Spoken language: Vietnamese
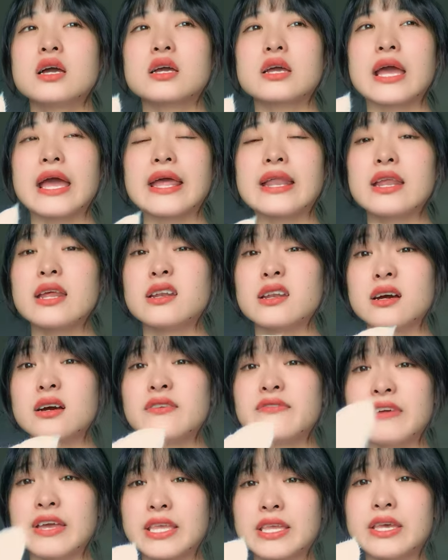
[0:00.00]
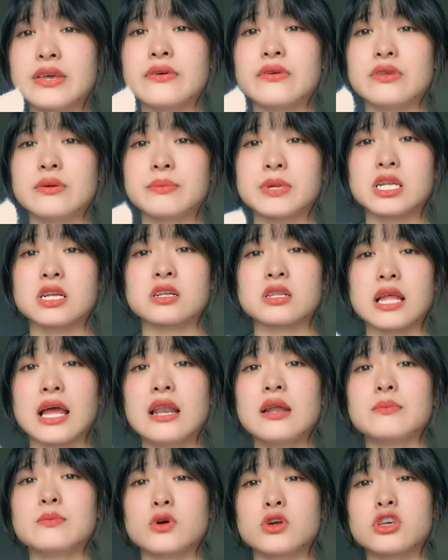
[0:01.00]
nghe thì nó có vẻ nhiều nhưng mà thực tế
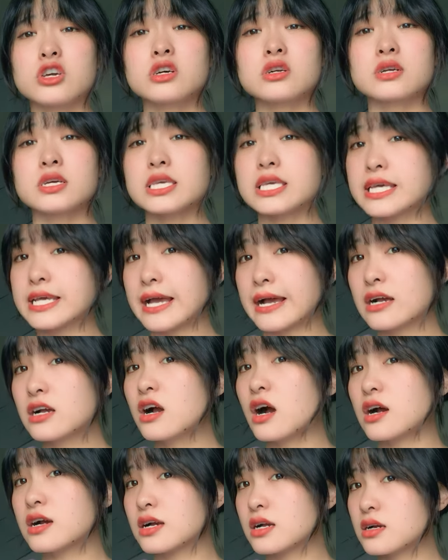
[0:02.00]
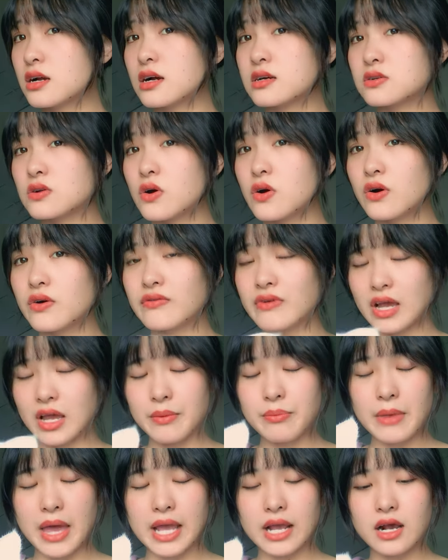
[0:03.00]
là mỗi chương nó chỉ ngắn gọn ngắn gọn thôi và
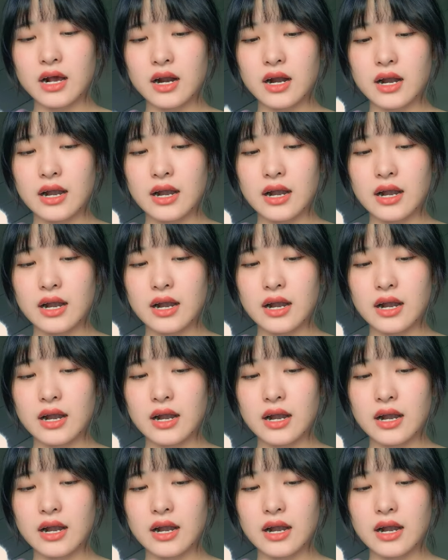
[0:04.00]
các bạn